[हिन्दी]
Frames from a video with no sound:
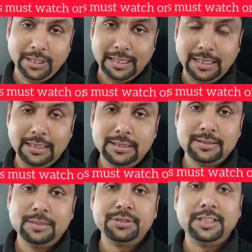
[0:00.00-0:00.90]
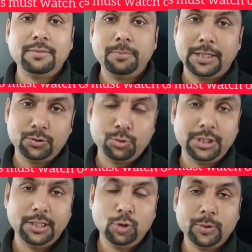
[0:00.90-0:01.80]
होने के लिए जिससे हम सी e में पास हो
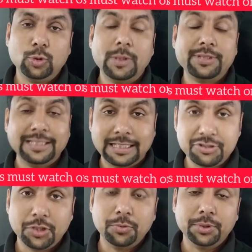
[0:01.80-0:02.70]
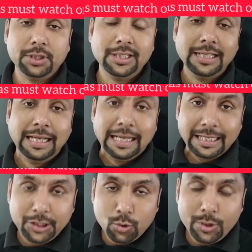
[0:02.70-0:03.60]
जाएँ तो बच्चों मैं आपसे कहना चाहूँगा
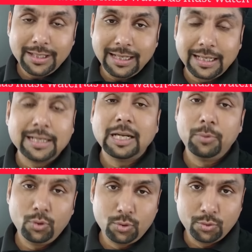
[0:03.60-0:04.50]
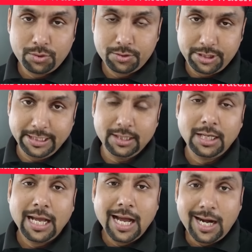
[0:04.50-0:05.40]
कि देखो यार अगर आप लोगों ठीक
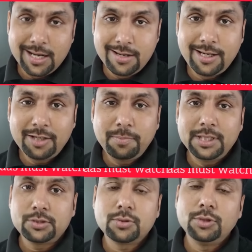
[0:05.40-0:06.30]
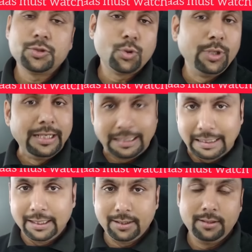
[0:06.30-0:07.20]
है हंड्रेड प्लस स्कोर
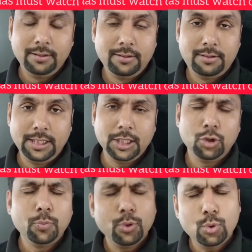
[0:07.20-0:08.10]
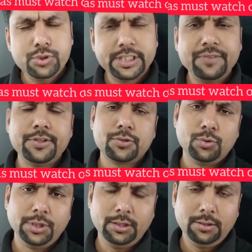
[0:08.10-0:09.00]
लेके आए हैं ठीक है तो बिल्कुल सेफ
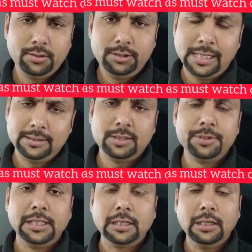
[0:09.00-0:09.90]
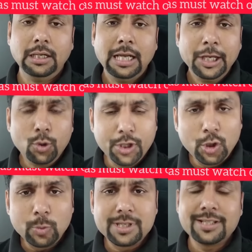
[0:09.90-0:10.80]
स्कोर है ध्यान से समझिएगा क्योंकि
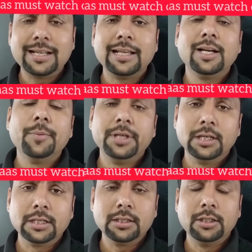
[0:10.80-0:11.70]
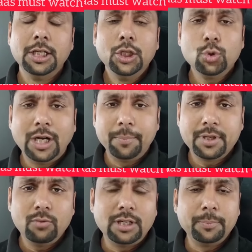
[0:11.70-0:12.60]
नॉमिनेशन लगेगा अभी ना अगर तो
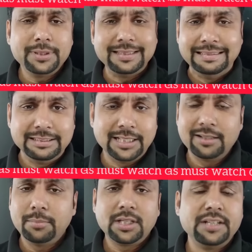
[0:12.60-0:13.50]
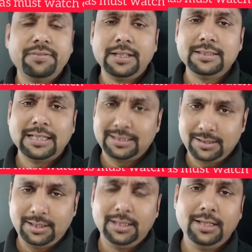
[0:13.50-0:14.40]
आपका वहाँ पर तीन से चार नंबर का डिफरेंस आ
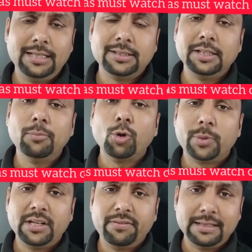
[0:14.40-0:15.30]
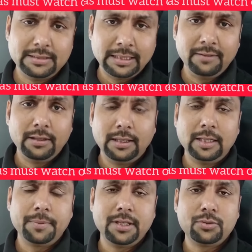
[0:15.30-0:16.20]
सकता है ऐसा नहीं बहुत बड़ा डिफरेंस आने वाला
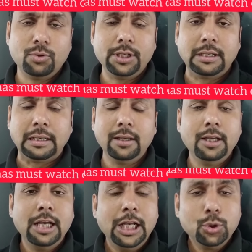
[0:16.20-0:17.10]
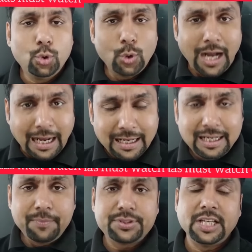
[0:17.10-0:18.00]
है आपके इसको लेकर के तो
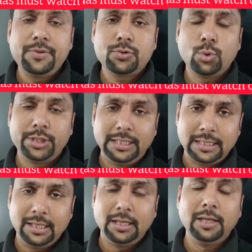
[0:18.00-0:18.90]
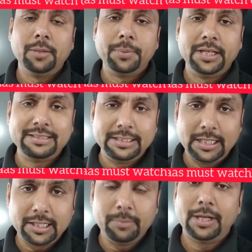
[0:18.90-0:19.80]
अगर आप सेफ स्कोर देख रहे हैं अपने सी
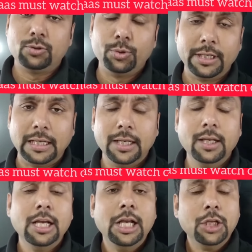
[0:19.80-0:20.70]
के पास होने के लिए